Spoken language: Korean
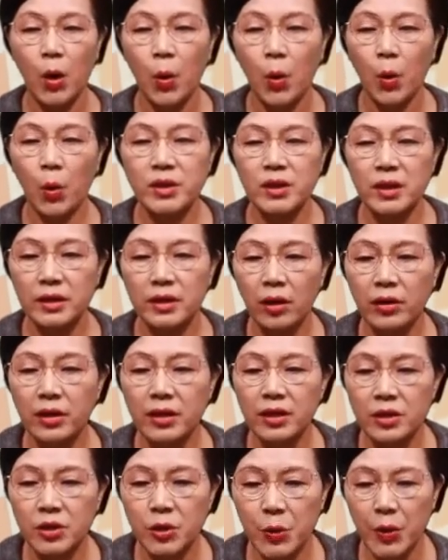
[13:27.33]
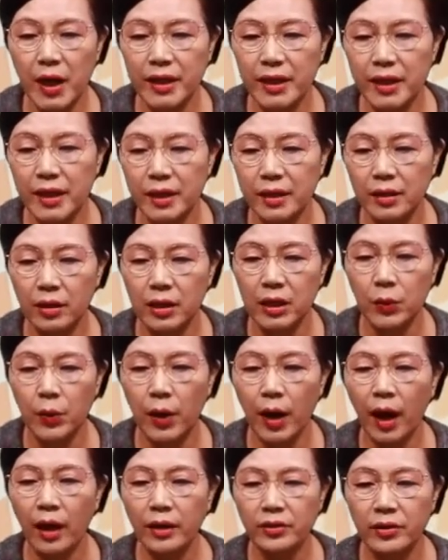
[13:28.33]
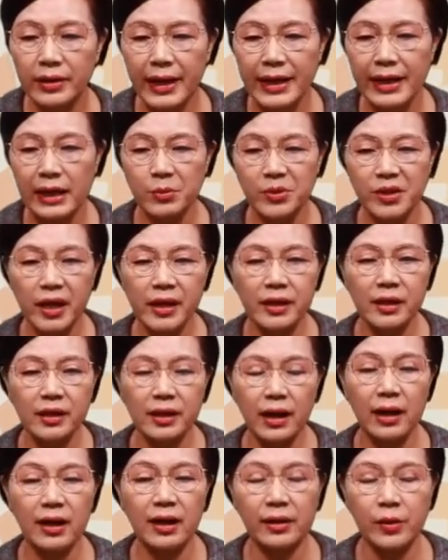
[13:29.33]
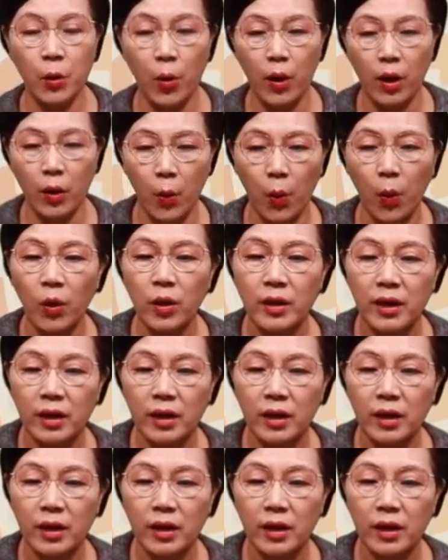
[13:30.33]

오직 너희 죄악이 너희와 너희 하나님 사이를 갈라놓았고